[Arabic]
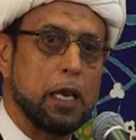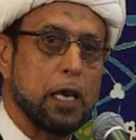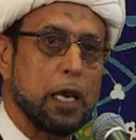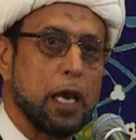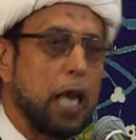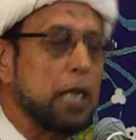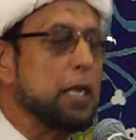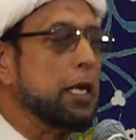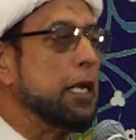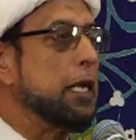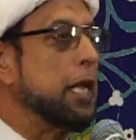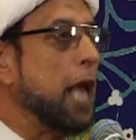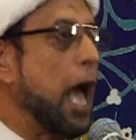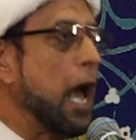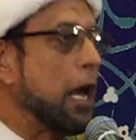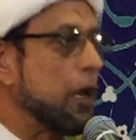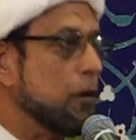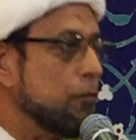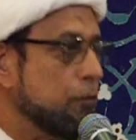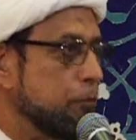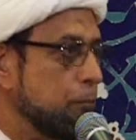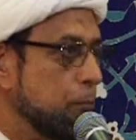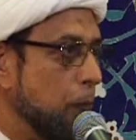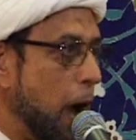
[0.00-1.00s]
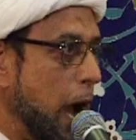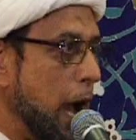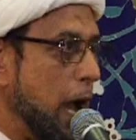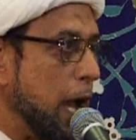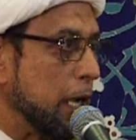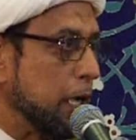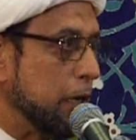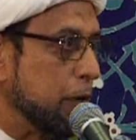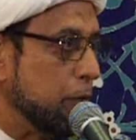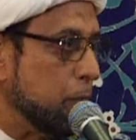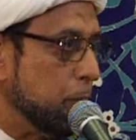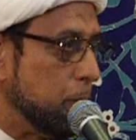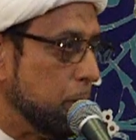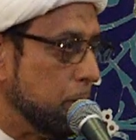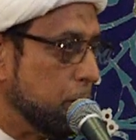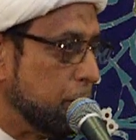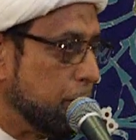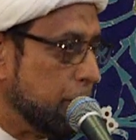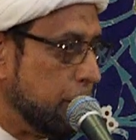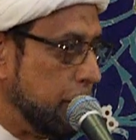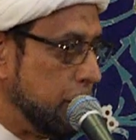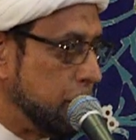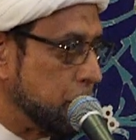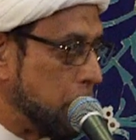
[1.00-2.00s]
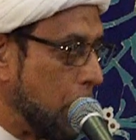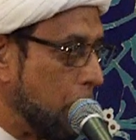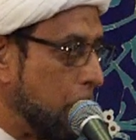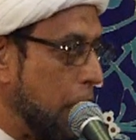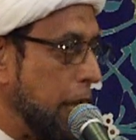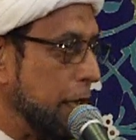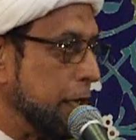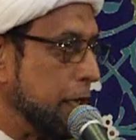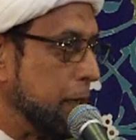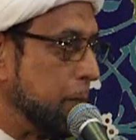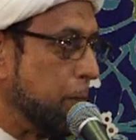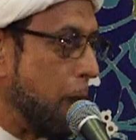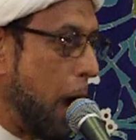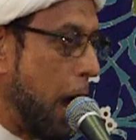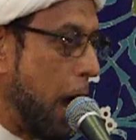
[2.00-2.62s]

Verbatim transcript: خليني أقف معاك في جوانب